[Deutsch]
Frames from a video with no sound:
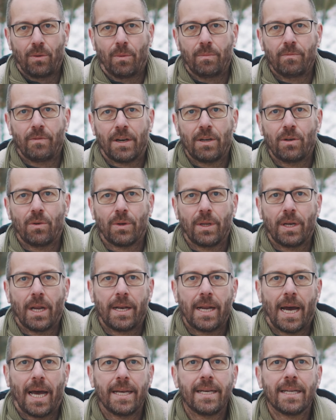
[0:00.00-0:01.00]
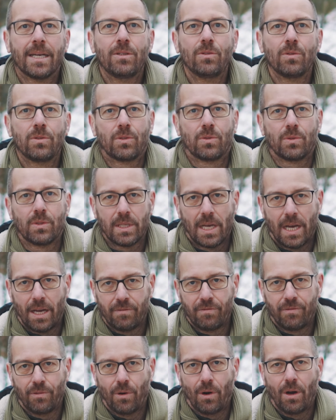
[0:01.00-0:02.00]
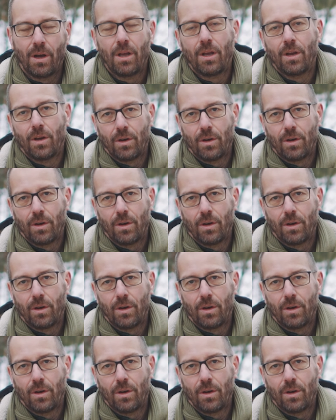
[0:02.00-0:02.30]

Umwandlung in eine andere Nutzungsart vor